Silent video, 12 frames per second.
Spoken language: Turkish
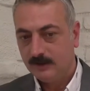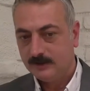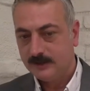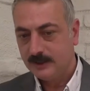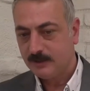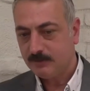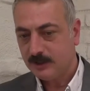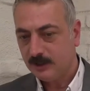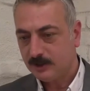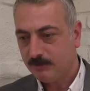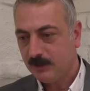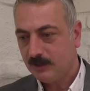Seçim
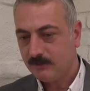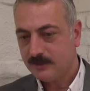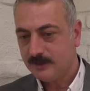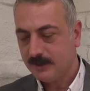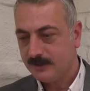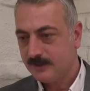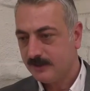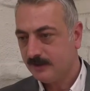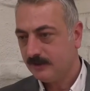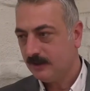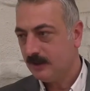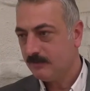çalışmalarımızdaki
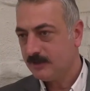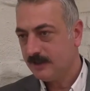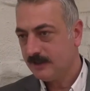sıkıntılarımızı